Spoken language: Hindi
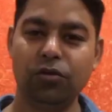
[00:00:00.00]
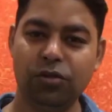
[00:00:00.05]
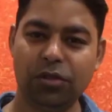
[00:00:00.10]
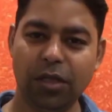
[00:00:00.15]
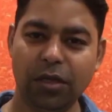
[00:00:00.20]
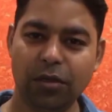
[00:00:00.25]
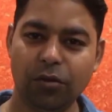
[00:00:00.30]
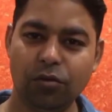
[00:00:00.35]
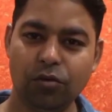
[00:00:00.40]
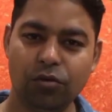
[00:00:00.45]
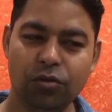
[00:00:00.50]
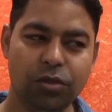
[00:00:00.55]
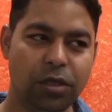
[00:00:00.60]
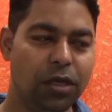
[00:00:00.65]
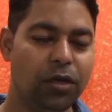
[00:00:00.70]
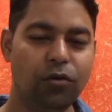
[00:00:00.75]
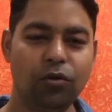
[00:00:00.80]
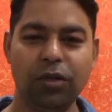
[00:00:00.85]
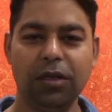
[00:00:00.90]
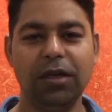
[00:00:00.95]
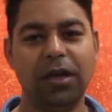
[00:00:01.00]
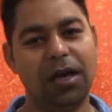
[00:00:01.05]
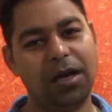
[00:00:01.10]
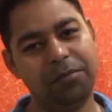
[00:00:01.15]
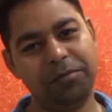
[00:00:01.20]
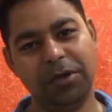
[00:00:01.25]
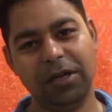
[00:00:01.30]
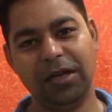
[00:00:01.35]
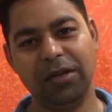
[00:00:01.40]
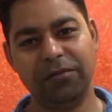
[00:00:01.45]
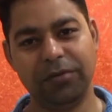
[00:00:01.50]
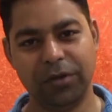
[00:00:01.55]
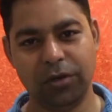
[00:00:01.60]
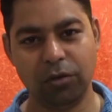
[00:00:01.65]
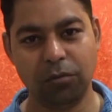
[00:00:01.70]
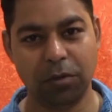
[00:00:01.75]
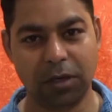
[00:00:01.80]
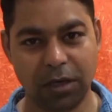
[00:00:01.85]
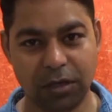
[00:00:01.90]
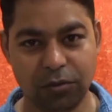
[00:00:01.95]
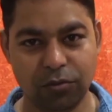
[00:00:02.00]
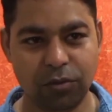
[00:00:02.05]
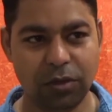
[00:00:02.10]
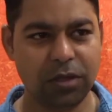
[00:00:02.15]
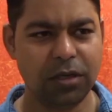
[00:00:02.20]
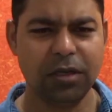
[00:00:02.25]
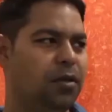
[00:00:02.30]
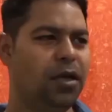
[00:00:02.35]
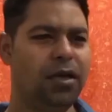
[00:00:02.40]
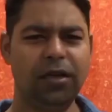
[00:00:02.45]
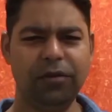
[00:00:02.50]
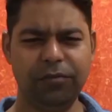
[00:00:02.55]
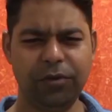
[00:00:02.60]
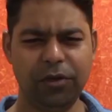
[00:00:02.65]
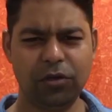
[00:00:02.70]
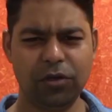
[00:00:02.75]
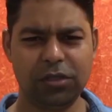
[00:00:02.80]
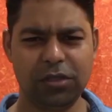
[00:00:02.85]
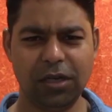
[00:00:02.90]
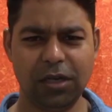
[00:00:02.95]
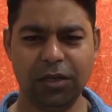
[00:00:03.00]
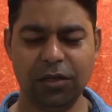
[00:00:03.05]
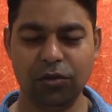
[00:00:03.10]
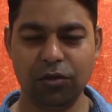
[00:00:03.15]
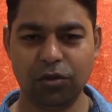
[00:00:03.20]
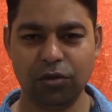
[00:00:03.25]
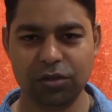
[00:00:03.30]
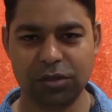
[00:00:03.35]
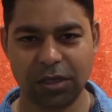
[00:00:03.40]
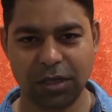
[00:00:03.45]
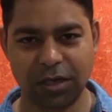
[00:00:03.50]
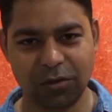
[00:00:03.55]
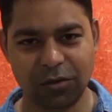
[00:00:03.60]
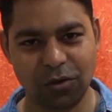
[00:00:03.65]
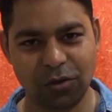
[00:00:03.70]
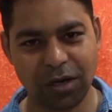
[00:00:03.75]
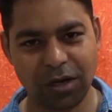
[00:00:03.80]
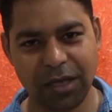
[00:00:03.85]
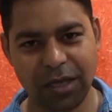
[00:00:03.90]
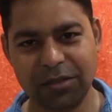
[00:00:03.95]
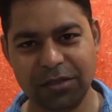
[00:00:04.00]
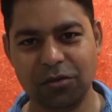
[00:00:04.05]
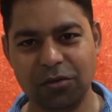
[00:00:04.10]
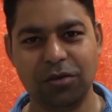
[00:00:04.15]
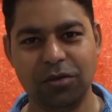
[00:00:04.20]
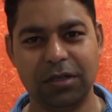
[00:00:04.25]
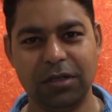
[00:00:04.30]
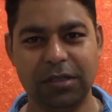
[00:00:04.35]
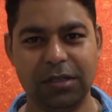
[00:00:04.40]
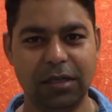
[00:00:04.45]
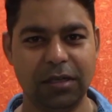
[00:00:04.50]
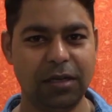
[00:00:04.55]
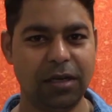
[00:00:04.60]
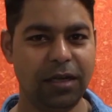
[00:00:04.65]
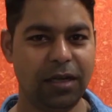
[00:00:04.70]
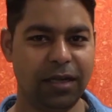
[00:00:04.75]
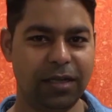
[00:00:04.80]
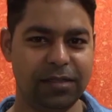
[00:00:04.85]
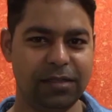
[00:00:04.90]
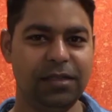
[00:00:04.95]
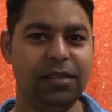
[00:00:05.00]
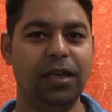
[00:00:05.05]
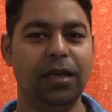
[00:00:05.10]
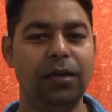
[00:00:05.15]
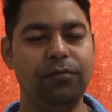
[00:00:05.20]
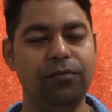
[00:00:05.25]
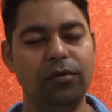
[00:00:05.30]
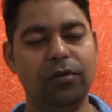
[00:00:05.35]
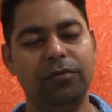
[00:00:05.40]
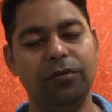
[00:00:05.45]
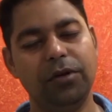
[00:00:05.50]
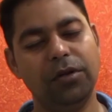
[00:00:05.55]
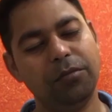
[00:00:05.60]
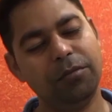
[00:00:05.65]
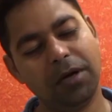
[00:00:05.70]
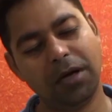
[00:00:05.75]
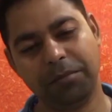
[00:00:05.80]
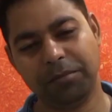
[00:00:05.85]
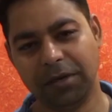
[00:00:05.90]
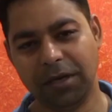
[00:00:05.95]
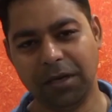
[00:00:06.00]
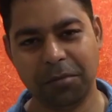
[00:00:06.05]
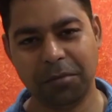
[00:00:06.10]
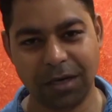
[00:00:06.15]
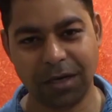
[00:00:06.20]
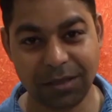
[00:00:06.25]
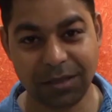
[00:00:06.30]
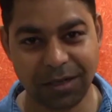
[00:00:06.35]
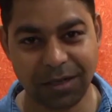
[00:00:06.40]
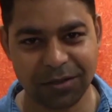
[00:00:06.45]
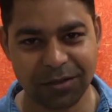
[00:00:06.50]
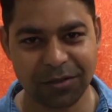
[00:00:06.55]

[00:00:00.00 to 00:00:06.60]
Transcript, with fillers: मैं उससे उसके अकॉर्डिंग आपके लिए वीडियो बना दूंगा अगर वीडियो अच्छी लगी हो तो चैनल को लाइक जरूर कर दीजिएगा ऐसी हेल्पफुल वीडियो मैं आपके लिए बनाता